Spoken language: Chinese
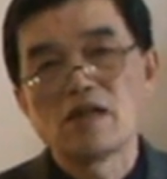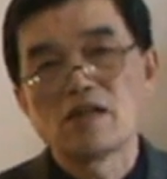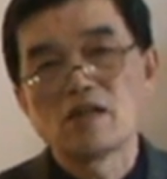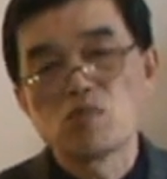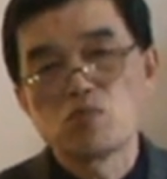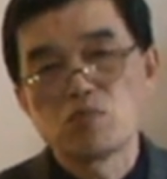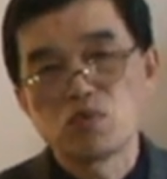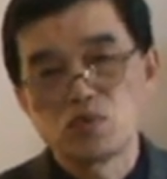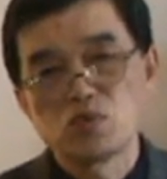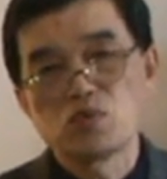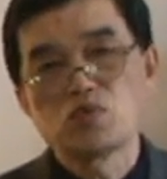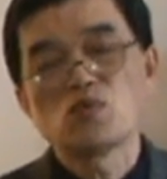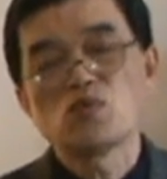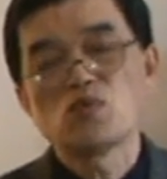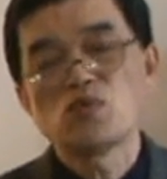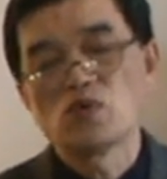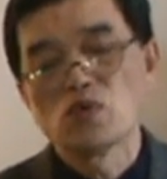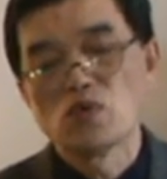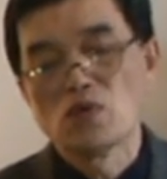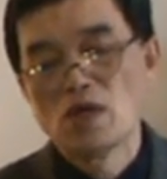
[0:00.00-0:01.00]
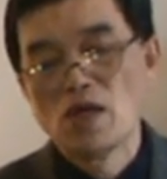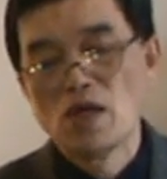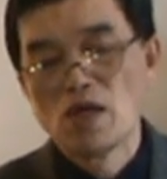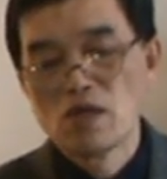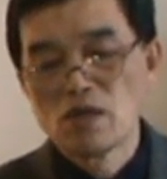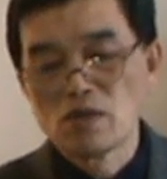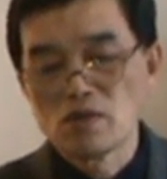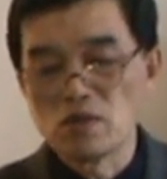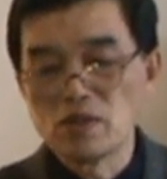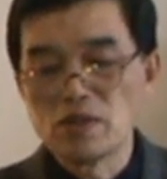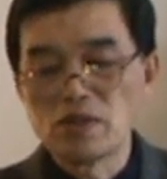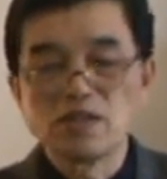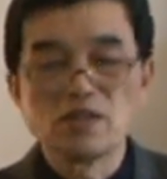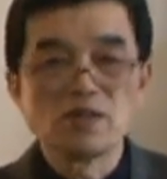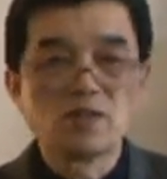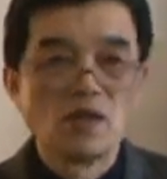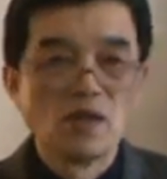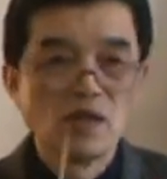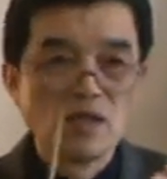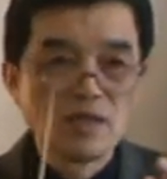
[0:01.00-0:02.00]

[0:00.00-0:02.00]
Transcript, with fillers: 儿的不舒服，所以就